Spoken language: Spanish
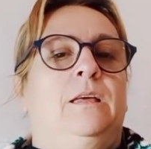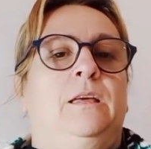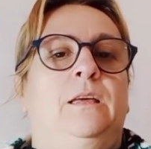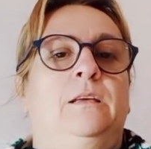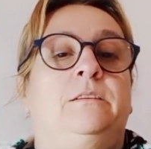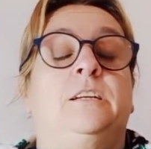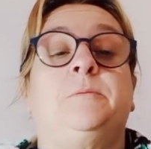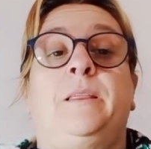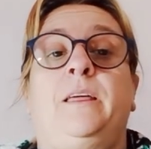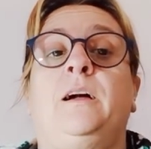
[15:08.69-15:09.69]
Y sí que
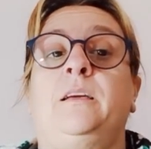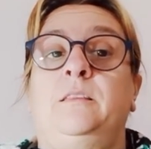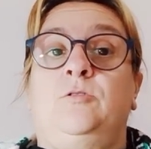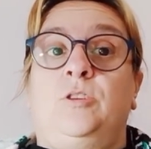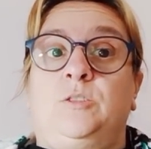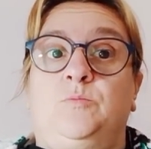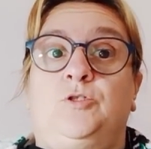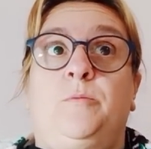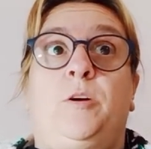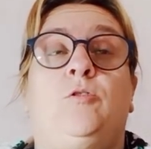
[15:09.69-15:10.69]
es verdad que hay editores
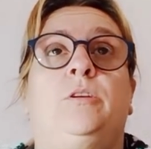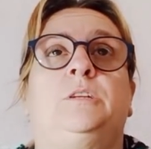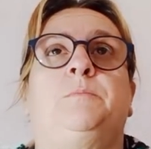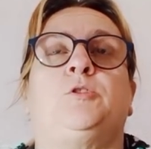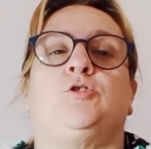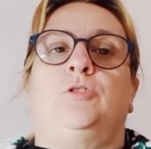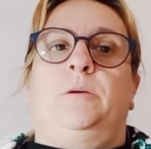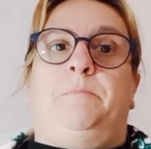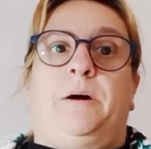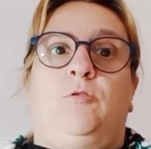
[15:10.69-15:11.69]
mucho mejores, pero son
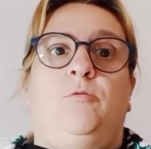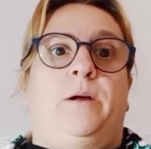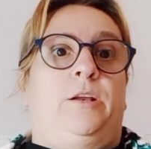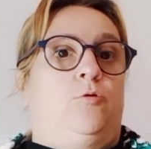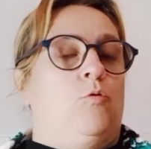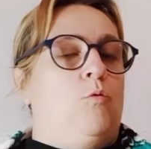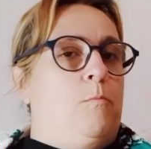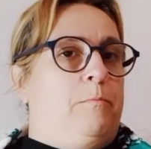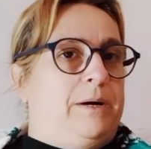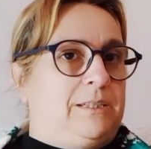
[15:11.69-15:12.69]
de pago, valen
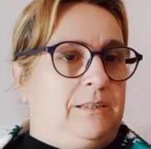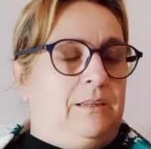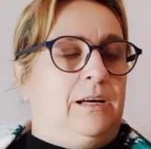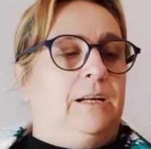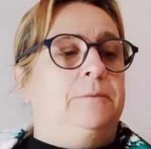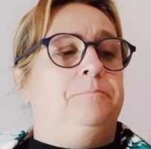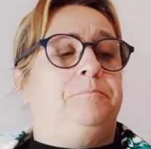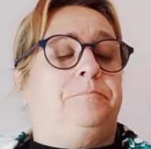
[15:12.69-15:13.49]
un pastizal